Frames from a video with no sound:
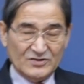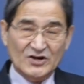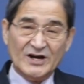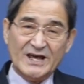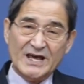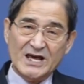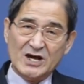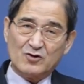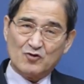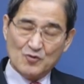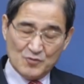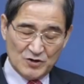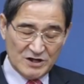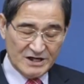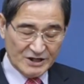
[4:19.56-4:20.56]
너의
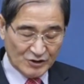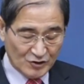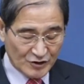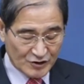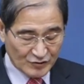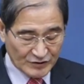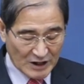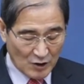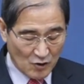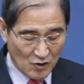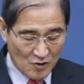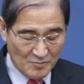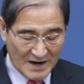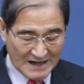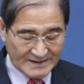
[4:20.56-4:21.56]
꿈을
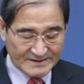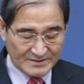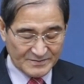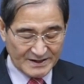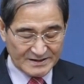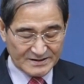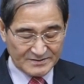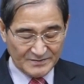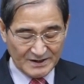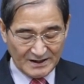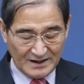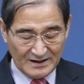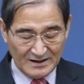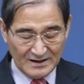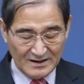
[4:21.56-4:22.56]
이루어준다고
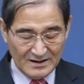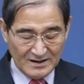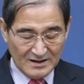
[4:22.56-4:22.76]
말씀했습니다.